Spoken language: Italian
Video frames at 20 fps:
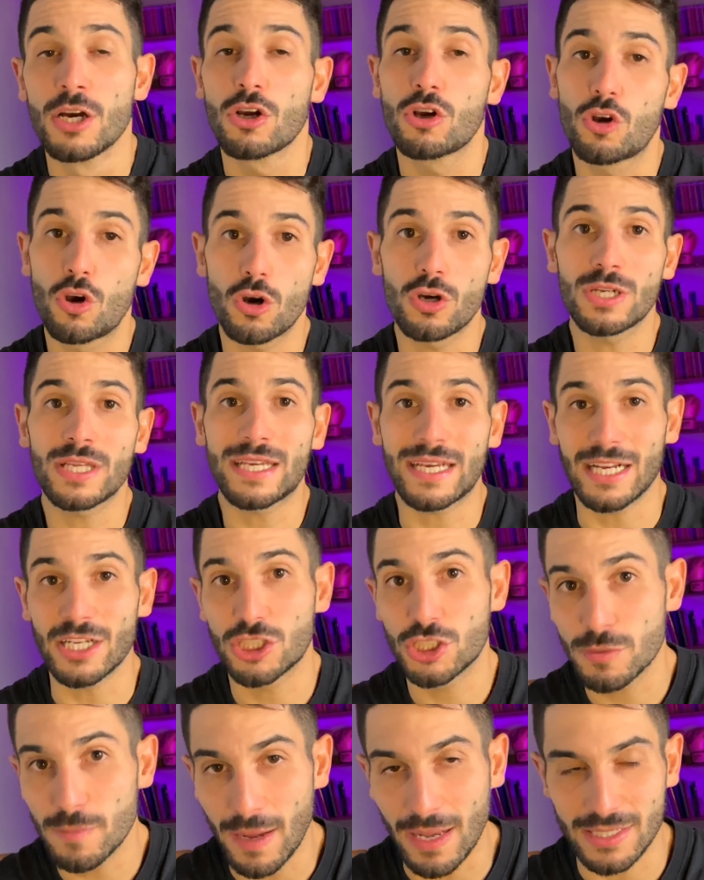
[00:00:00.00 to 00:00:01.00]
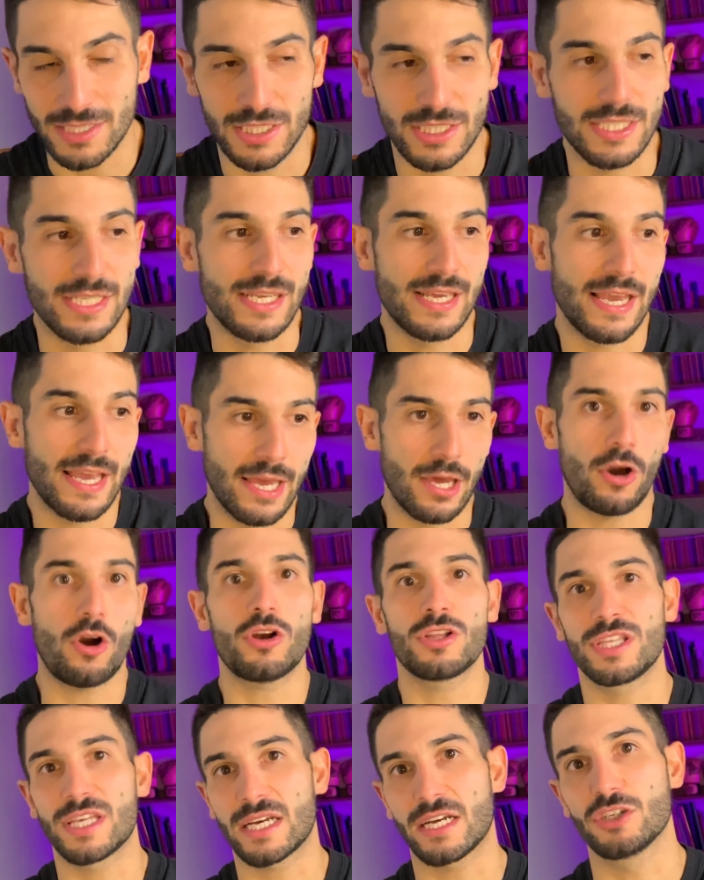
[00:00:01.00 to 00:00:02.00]
con i calci bassi e
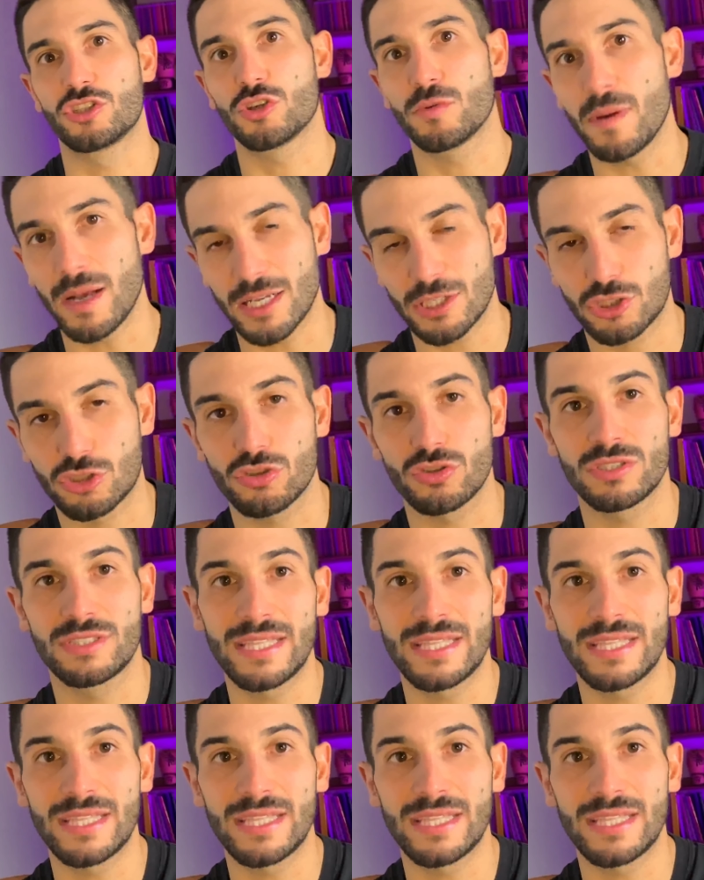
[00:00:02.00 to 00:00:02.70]
ogni calcio basso